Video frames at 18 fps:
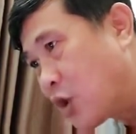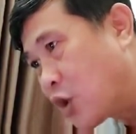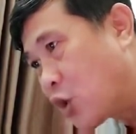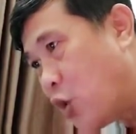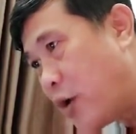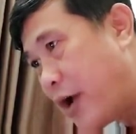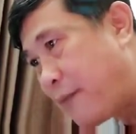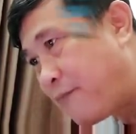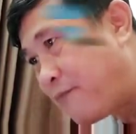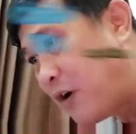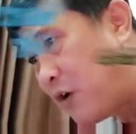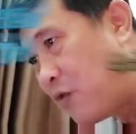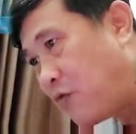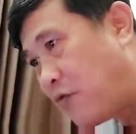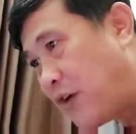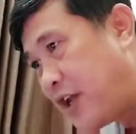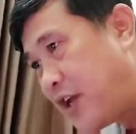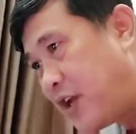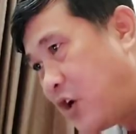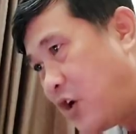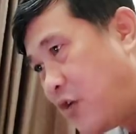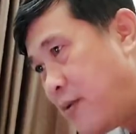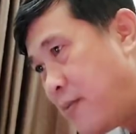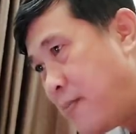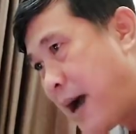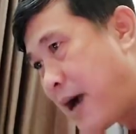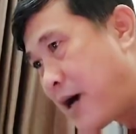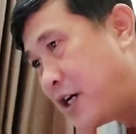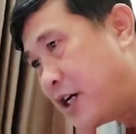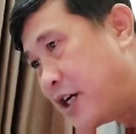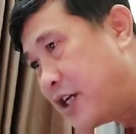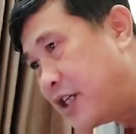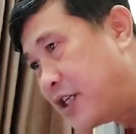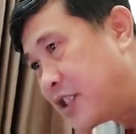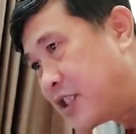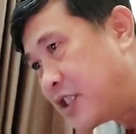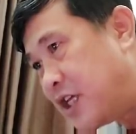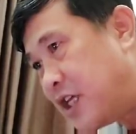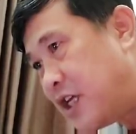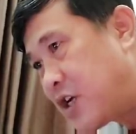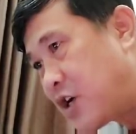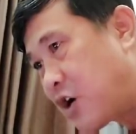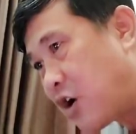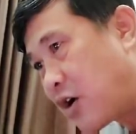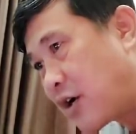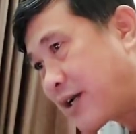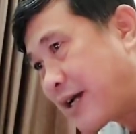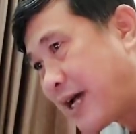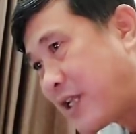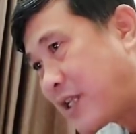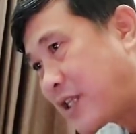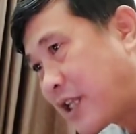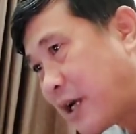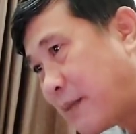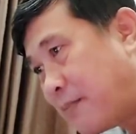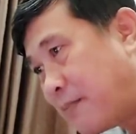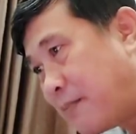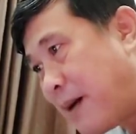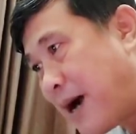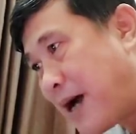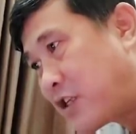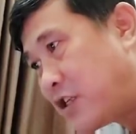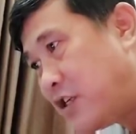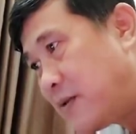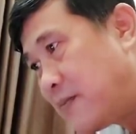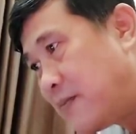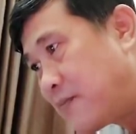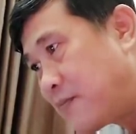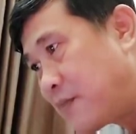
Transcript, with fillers: thu hẹp vòng vây đối với ba người chỉ còn cách tầm ba thước